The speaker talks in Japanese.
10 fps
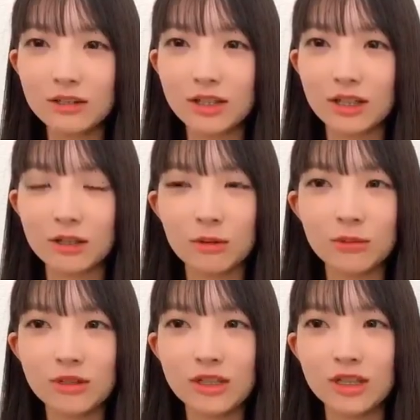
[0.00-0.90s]
れるっけって
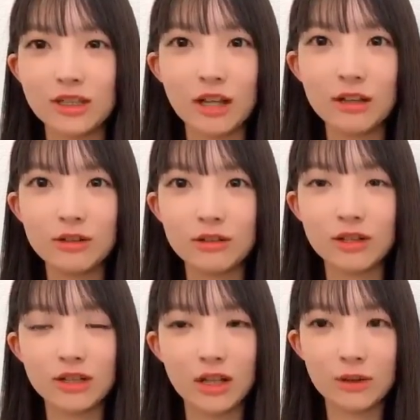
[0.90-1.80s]
思うぐらいね体力
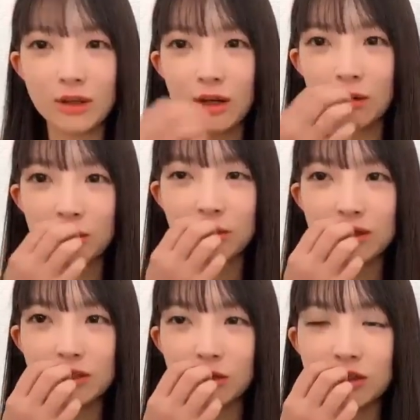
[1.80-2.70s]
がねもうマジ
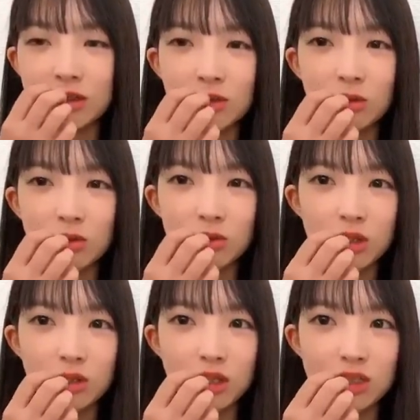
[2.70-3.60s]
で年の衰
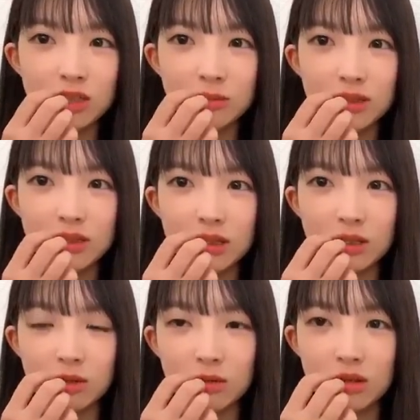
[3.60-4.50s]
えを感じました昨
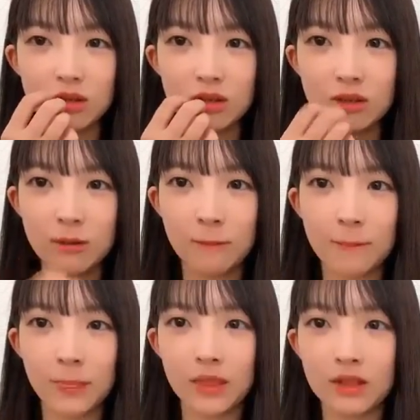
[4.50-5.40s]
日
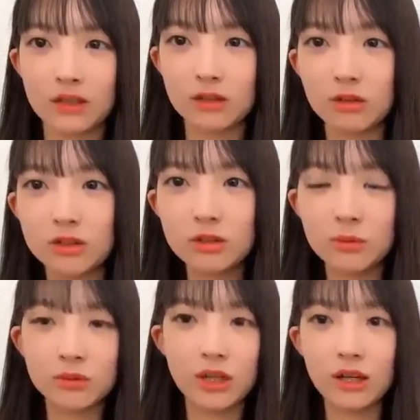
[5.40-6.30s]
は途中
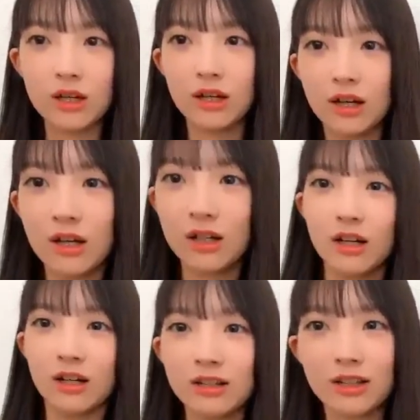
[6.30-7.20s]
もうねはっ
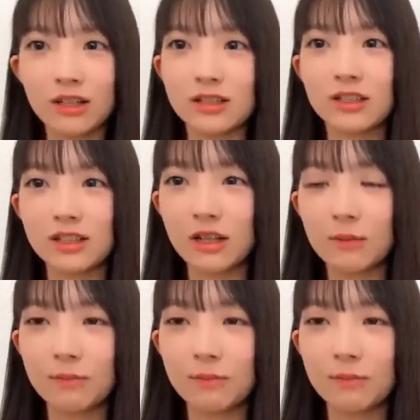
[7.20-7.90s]
はって感じだった